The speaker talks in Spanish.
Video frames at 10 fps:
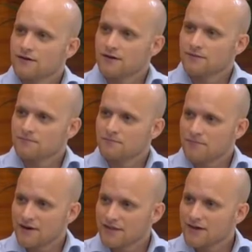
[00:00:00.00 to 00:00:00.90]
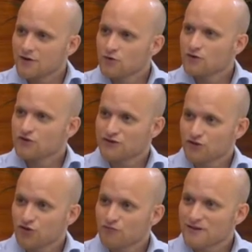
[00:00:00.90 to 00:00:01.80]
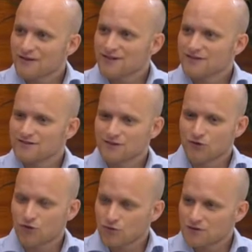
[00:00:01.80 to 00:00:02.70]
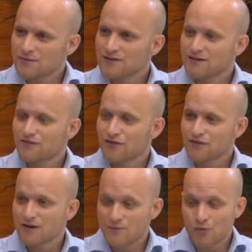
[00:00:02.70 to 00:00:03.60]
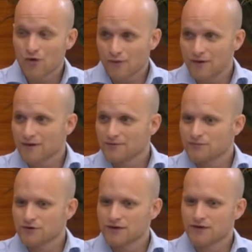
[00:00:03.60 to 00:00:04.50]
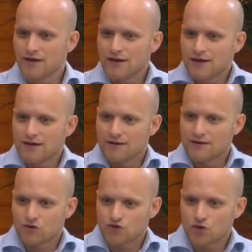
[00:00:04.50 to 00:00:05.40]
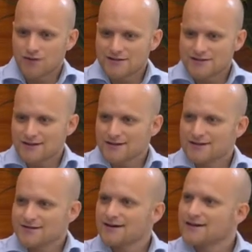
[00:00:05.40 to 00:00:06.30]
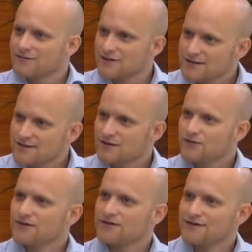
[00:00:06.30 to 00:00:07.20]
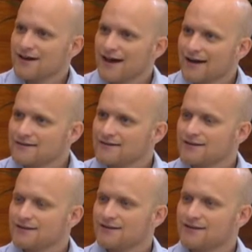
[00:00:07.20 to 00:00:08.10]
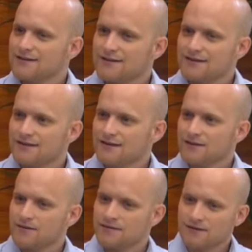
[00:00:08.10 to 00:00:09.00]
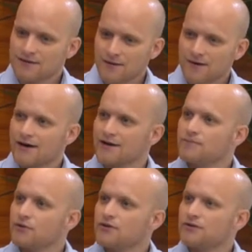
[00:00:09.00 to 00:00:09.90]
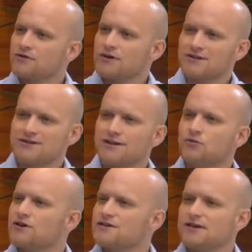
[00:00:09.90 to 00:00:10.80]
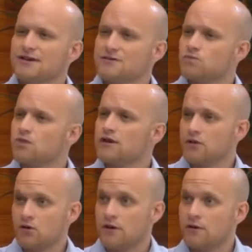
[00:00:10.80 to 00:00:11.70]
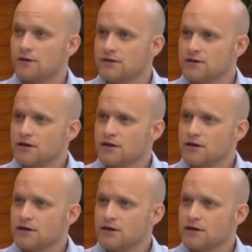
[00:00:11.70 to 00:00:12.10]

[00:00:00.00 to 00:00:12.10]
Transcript: de que parece que no, pero esas dos piezas conjuntamente funcionan muy bien, porque eh, los jóvenes traen esa sangre fresca, ¿no? esas ganas de trabajar en proyectos y además traen unas ideas muy innovadoras.